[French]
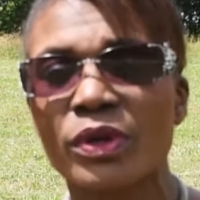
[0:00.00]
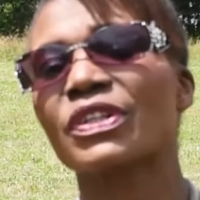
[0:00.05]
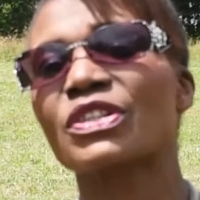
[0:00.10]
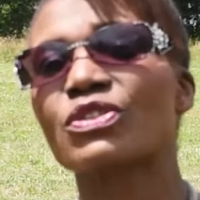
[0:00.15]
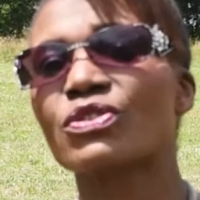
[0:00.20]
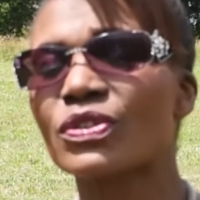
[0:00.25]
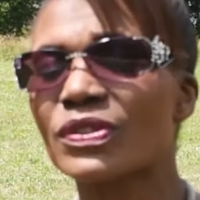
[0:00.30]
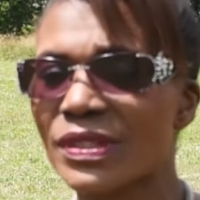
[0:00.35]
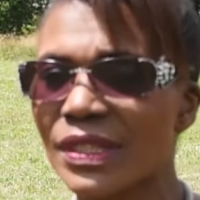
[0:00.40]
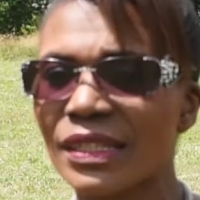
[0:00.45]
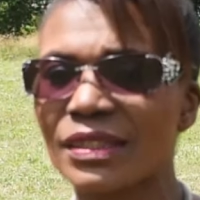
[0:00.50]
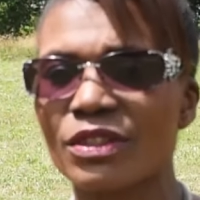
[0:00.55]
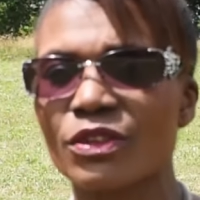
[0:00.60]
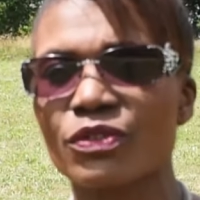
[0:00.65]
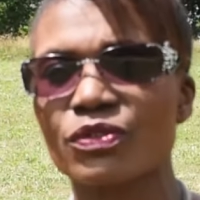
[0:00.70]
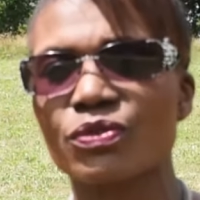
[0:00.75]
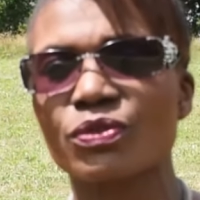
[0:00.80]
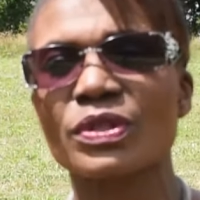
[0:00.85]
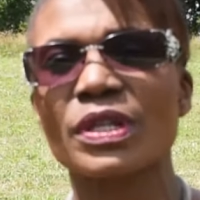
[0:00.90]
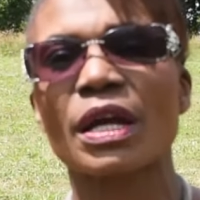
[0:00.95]
Faites juste
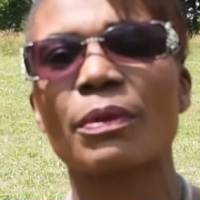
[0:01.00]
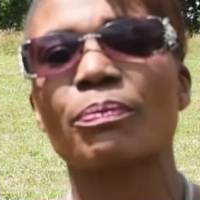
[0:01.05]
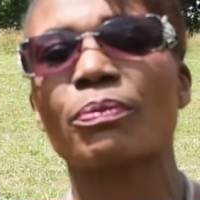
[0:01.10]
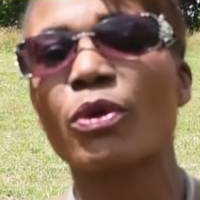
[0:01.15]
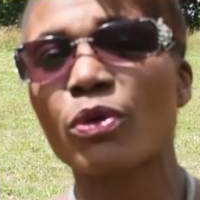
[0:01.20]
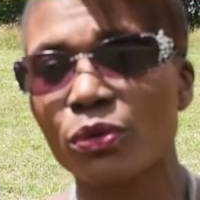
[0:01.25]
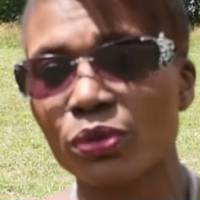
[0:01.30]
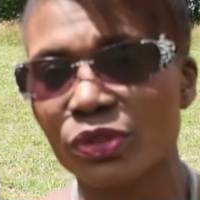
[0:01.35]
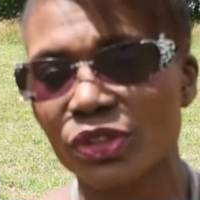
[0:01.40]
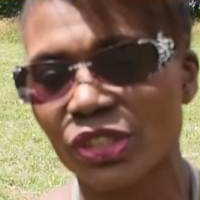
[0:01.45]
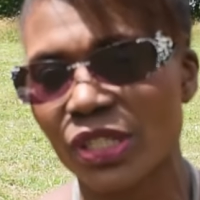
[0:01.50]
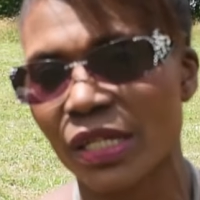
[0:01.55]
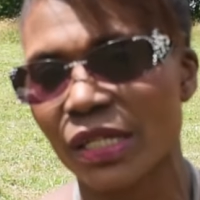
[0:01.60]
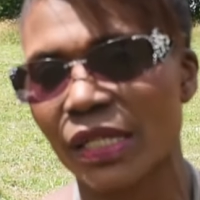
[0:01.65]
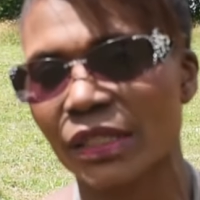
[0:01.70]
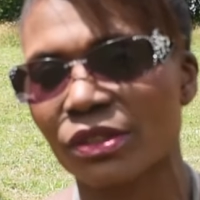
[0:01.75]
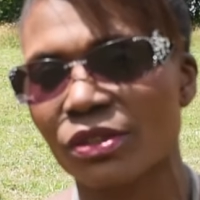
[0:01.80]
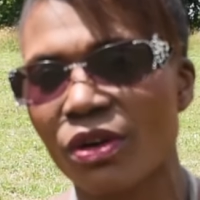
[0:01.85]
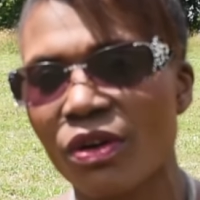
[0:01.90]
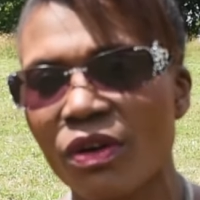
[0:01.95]
attention, il y a beaucoup de
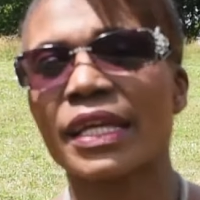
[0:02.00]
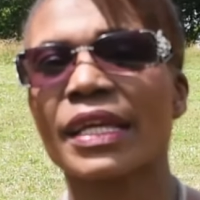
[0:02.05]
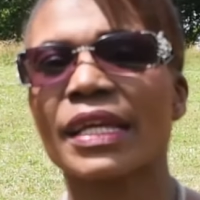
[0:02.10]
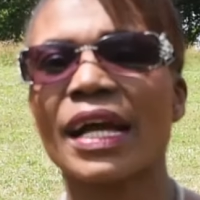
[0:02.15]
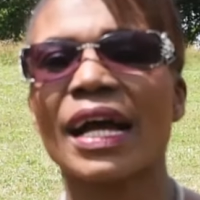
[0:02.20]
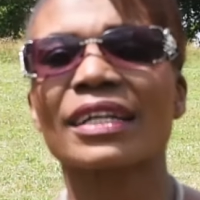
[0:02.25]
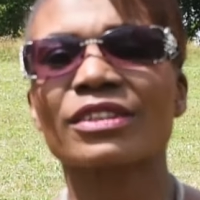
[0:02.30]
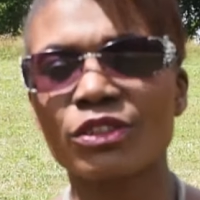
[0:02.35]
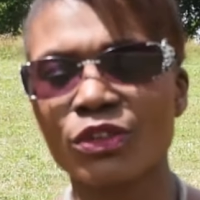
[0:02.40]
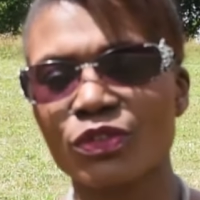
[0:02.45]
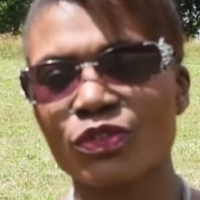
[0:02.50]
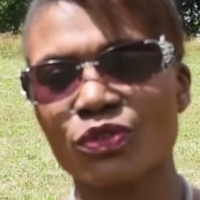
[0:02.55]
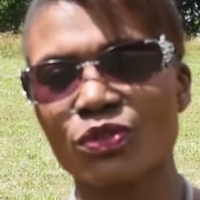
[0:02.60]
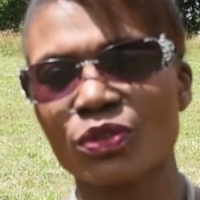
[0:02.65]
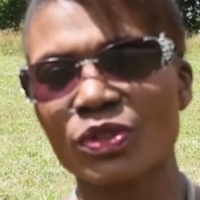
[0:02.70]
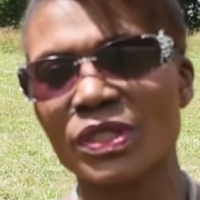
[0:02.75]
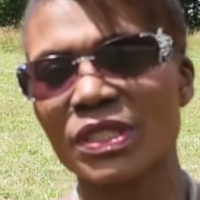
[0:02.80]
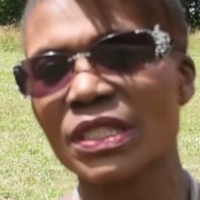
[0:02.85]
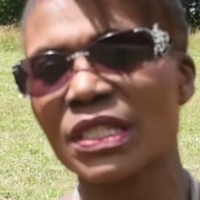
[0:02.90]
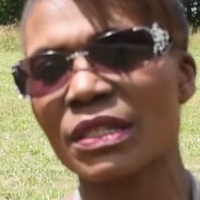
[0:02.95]
charlatans. Et
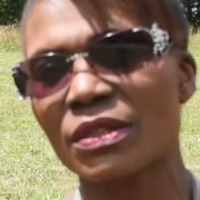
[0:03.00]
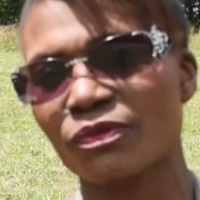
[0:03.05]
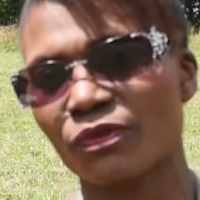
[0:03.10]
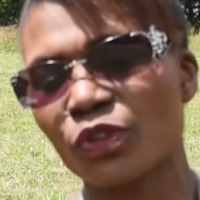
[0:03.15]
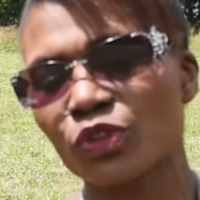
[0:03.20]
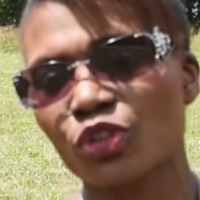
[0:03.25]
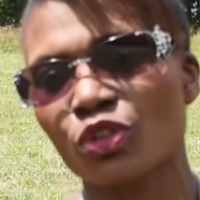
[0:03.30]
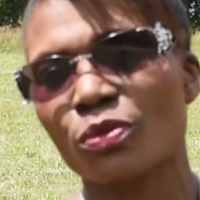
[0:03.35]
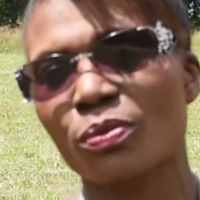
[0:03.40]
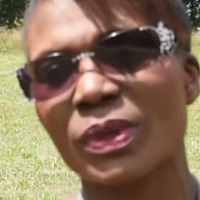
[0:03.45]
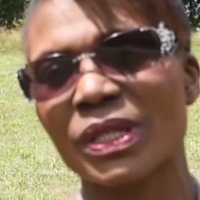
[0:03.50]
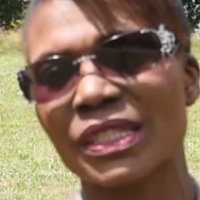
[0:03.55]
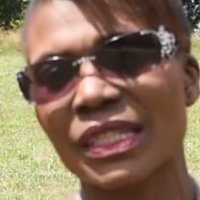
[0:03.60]
attention si votre,